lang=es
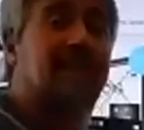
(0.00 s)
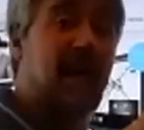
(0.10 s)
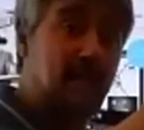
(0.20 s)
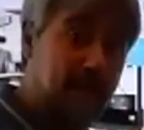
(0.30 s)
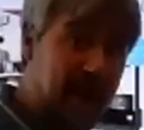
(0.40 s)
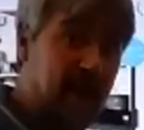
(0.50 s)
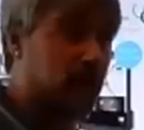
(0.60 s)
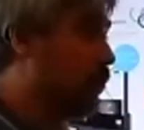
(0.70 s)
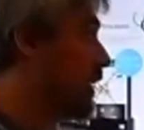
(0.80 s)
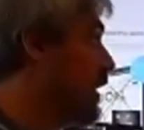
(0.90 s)
también
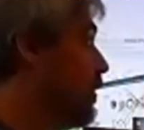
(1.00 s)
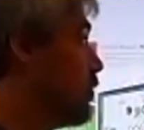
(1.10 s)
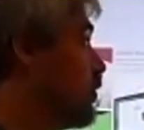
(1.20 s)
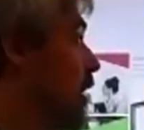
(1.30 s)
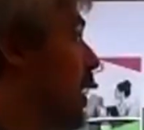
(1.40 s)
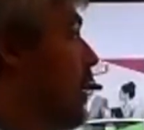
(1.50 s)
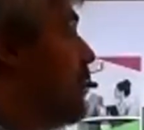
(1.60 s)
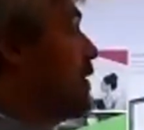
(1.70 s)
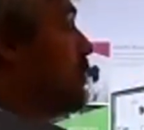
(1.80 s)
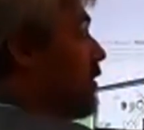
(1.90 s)
contenidos. Ahora
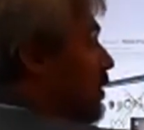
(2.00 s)
mismo